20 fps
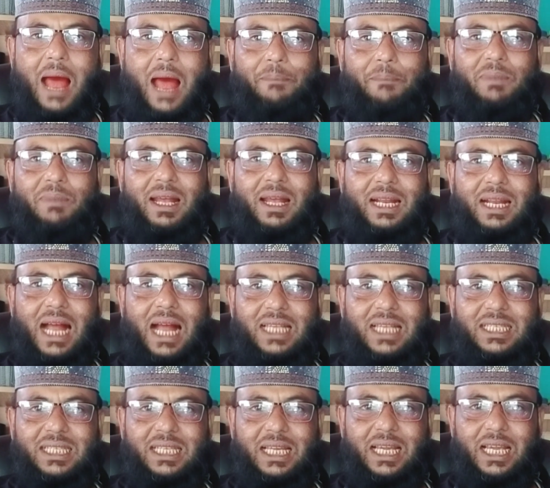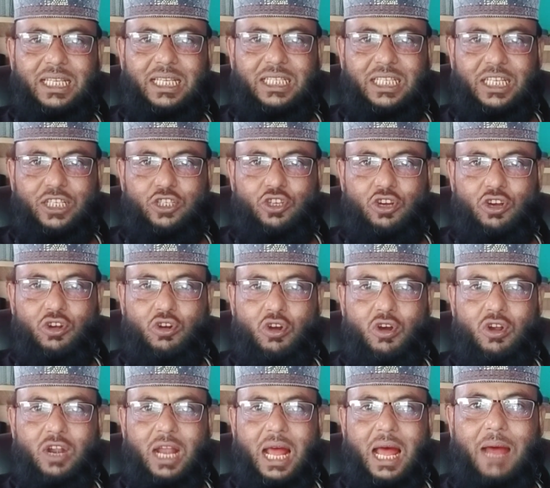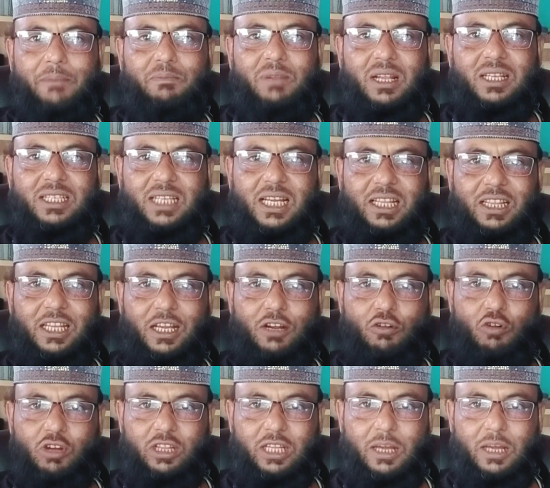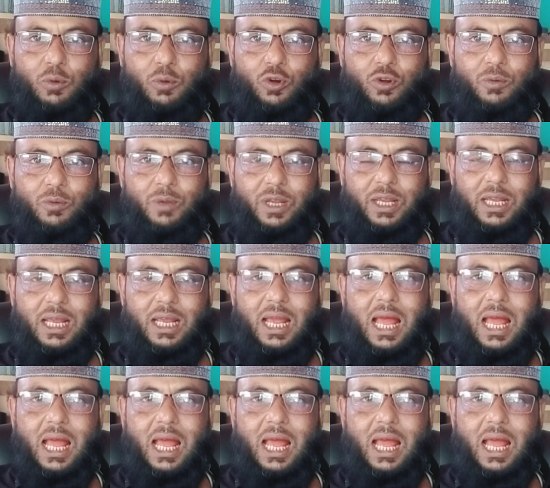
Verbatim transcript: আপনার কাছে এসে যখন আপনার সাথে কথা বলবে